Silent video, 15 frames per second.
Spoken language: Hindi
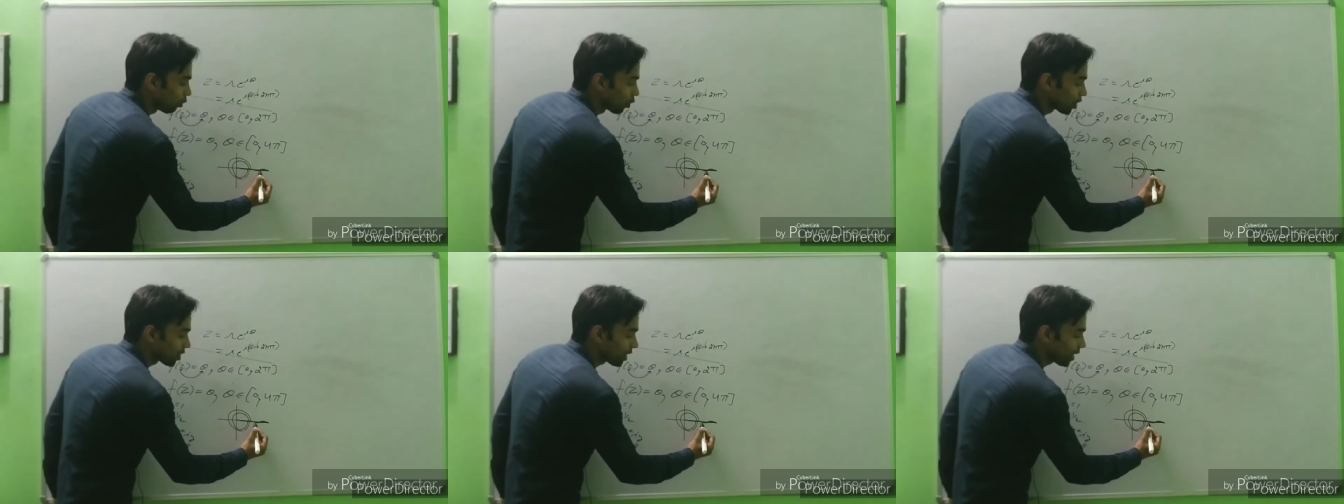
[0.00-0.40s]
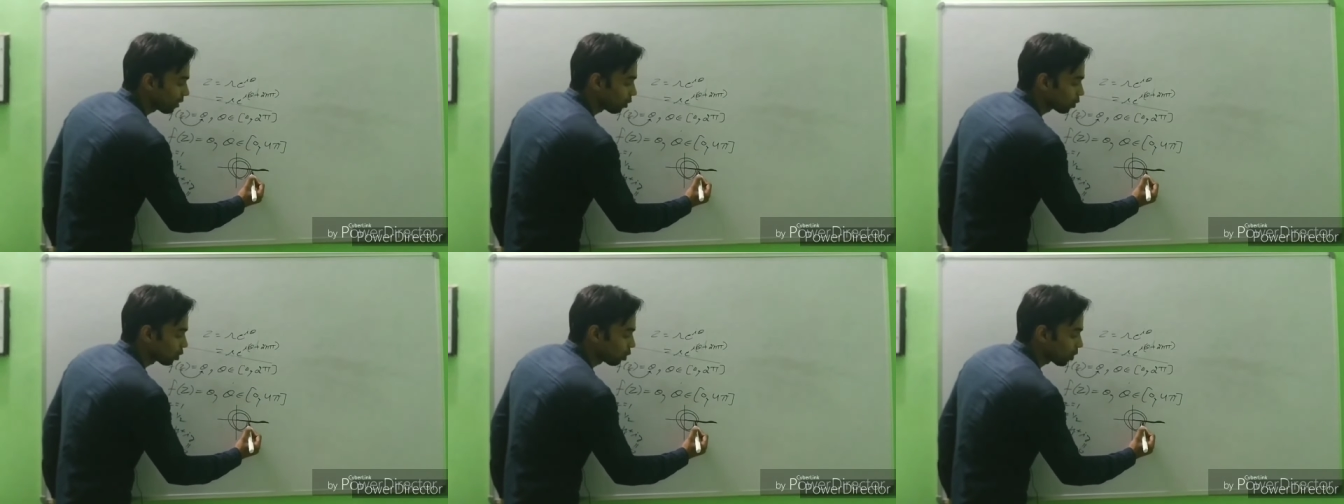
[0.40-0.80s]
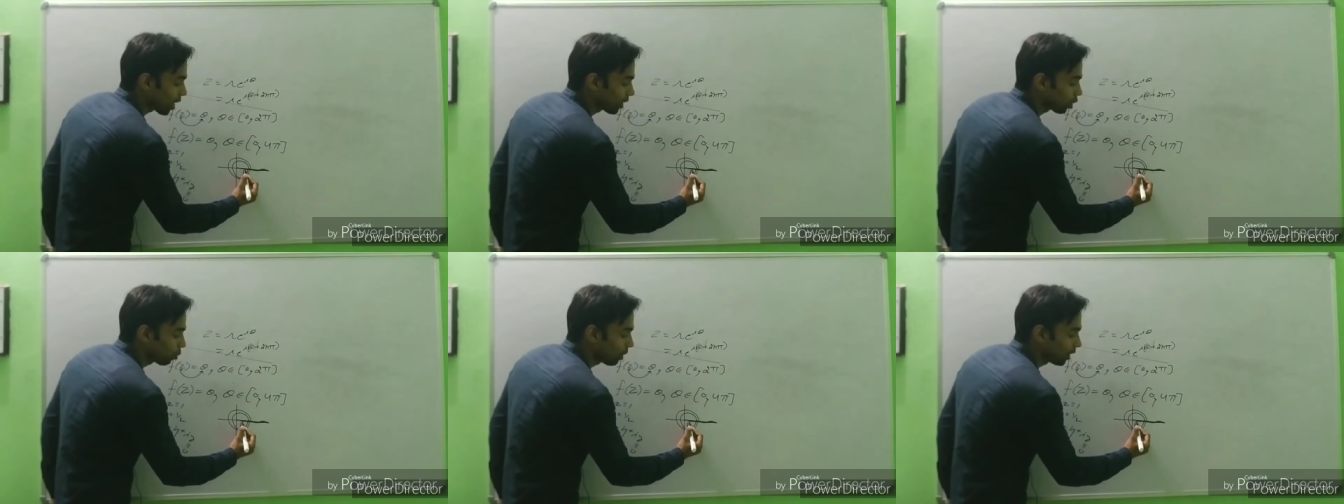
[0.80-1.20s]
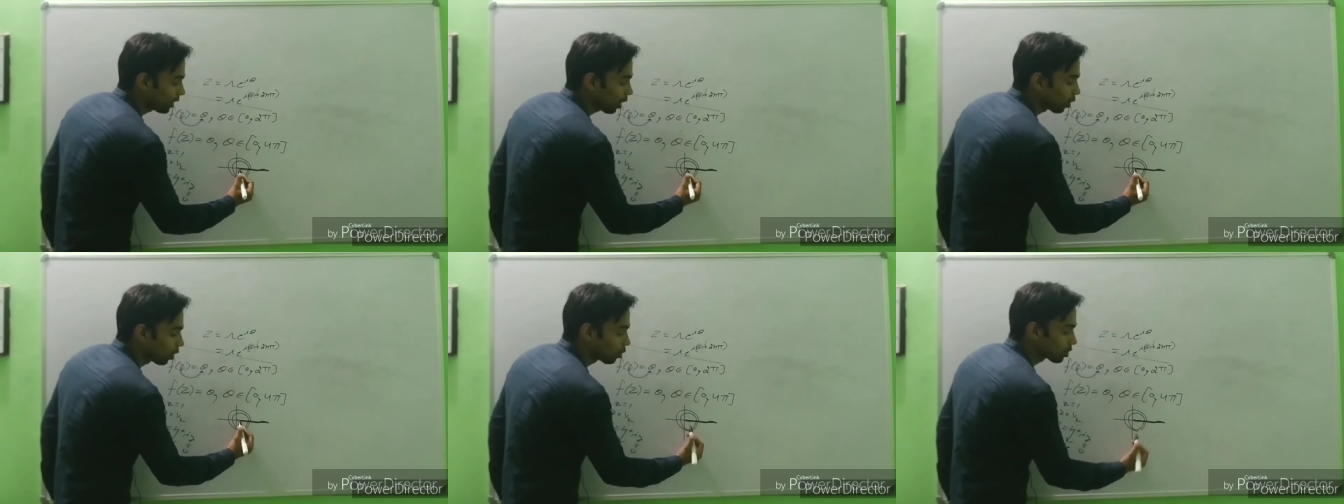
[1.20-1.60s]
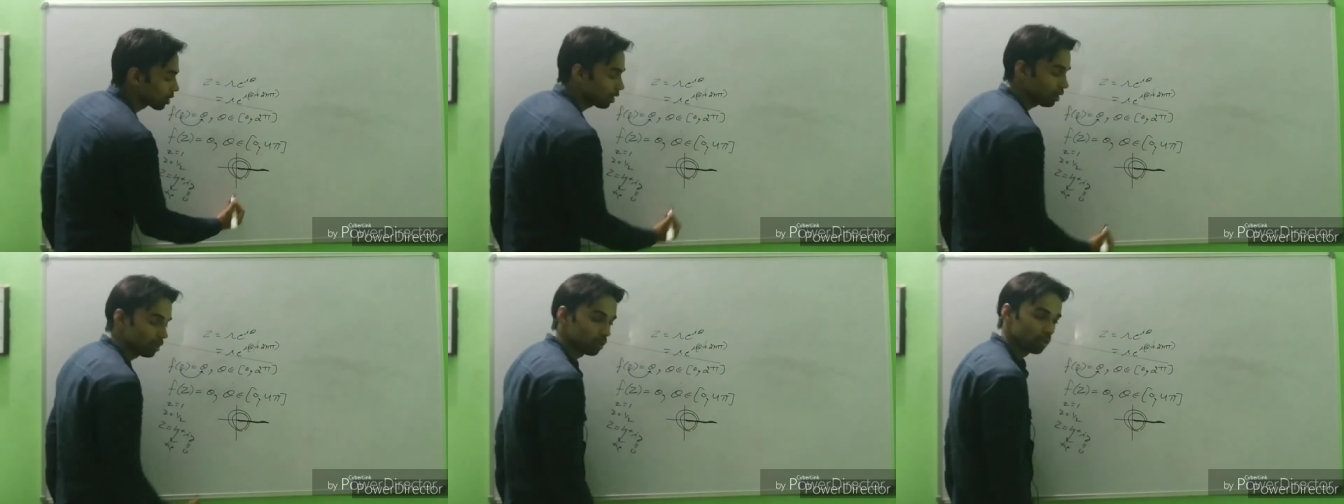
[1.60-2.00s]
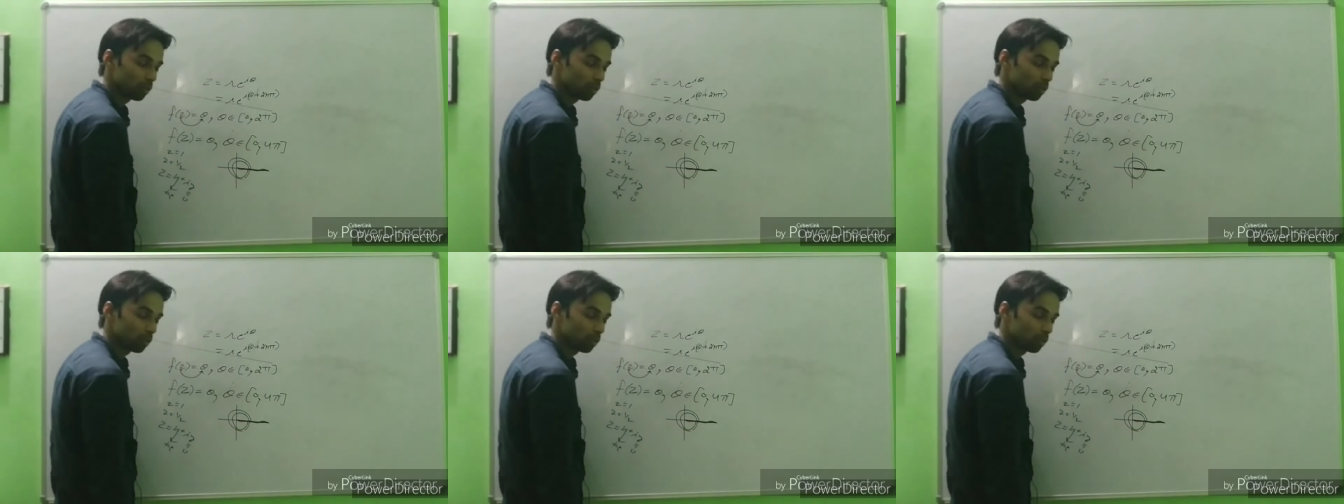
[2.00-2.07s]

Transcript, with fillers: तो कितने तो आर्ग्यूमेंट क्या होगा उसका